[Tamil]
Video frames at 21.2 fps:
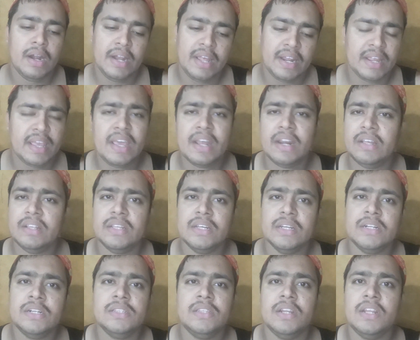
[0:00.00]
நிறைய இருக்குது
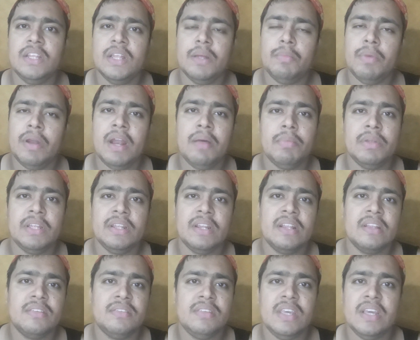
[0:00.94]
யோகத்திரிதம்லாம்
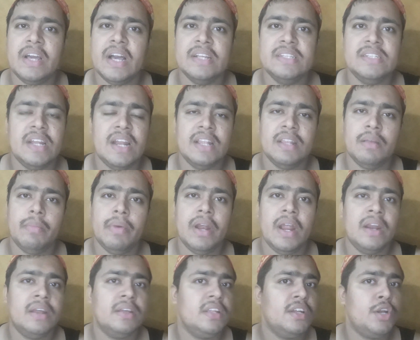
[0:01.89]
பார்த்திங்கன்னா இந்த சீக்கா ஜெல் அந்த
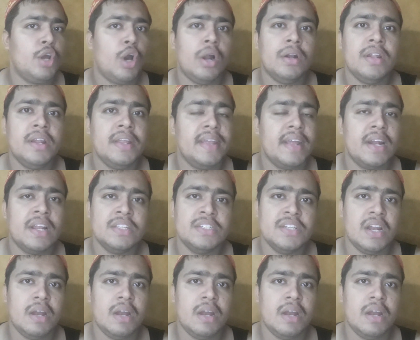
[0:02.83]
மாதிரிலாம் இருக்குது டாட்டன் கீழே